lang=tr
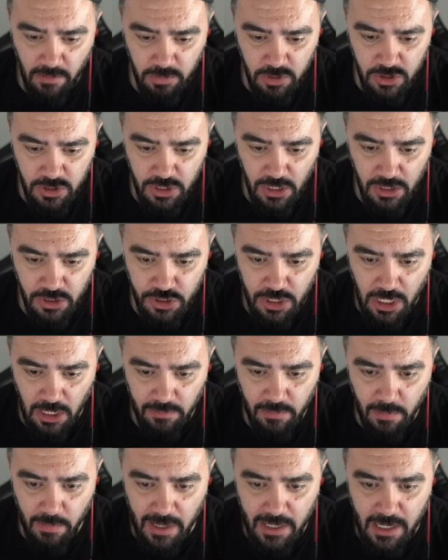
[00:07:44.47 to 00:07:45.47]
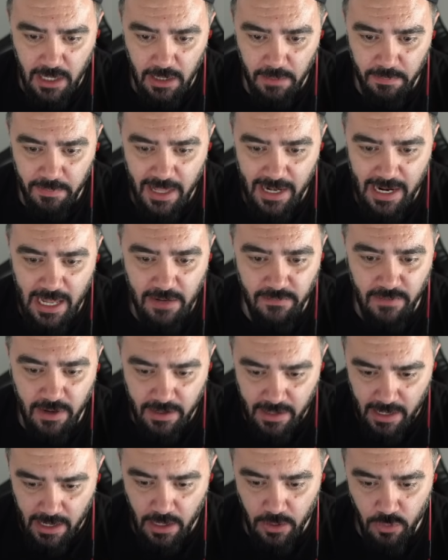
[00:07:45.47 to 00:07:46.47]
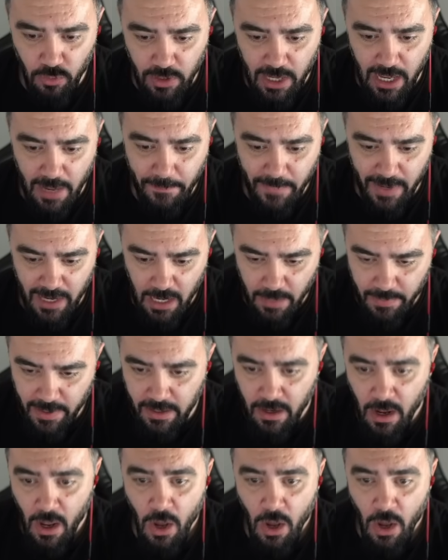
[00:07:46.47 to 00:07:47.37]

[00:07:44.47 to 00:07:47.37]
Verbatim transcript: Bir dışarı çıkalım bir bakalım neler var neler yok hep beraber.